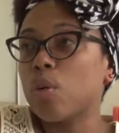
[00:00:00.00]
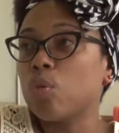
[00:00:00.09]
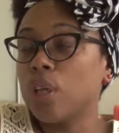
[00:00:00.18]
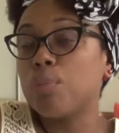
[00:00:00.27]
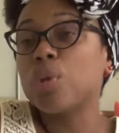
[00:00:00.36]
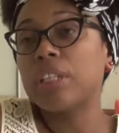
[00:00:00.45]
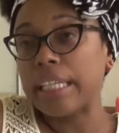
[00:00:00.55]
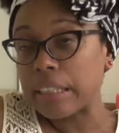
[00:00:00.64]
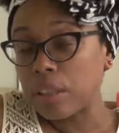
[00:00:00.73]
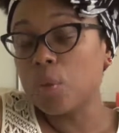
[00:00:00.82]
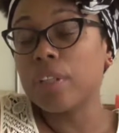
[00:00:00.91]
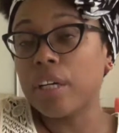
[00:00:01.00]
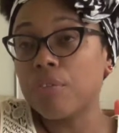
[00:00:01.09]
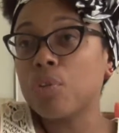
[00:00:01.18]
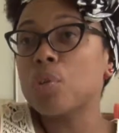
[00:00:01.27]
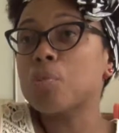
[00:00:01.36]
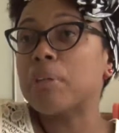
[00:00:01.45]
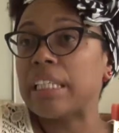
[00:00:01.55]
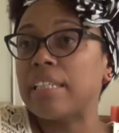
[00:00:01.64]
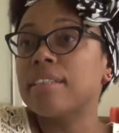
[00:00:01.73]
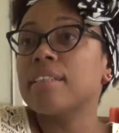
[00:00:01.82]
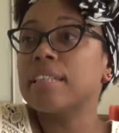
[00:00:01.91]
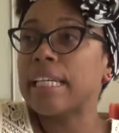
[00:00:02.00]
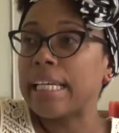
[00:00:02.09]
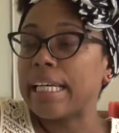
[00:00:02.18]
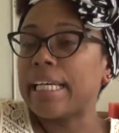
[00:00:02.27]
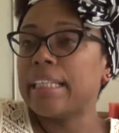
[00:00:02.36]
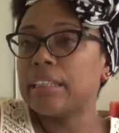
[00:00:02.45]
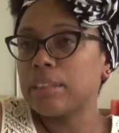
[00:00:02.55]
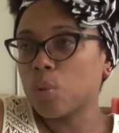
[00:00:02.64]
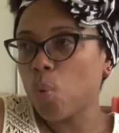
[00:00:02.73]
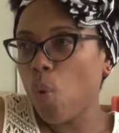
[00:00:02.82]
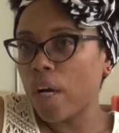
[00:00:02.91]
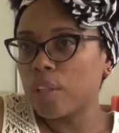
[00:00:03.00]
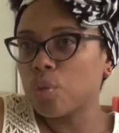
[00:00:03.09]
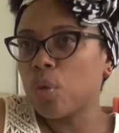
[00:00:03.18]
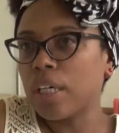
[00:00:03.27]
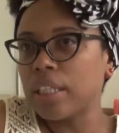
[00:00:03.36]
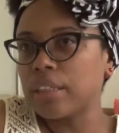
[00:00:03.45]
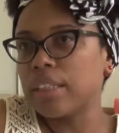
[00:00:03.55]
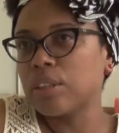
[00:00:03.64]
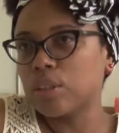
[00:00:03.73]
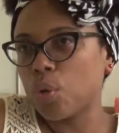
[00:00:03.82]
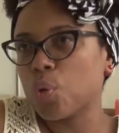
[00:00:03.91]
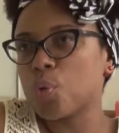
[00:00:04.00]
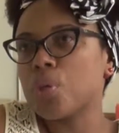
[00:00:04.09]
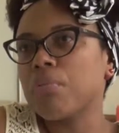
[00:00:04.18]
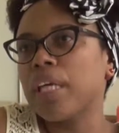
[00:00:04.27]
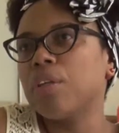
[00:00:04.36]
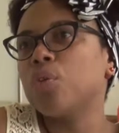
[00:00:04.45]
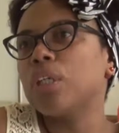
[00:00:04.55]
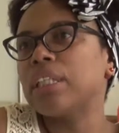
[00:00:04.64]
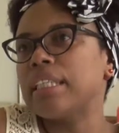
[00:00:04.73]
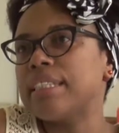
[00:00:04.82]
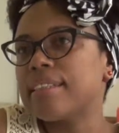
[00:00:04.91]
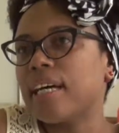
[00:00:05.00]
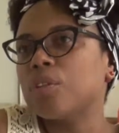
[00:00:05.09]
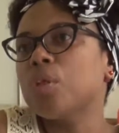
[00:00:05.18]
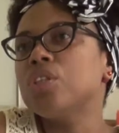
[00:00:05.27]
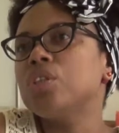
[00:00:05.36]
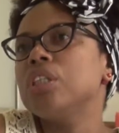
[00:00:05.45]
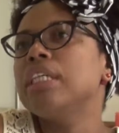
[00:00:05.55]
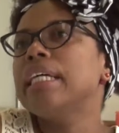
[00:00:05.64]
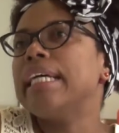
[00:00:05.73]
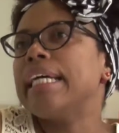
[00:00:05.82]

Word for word: con un abordaje etnográfico, experiencias en cuatro áreas del conocimiento, analizando allí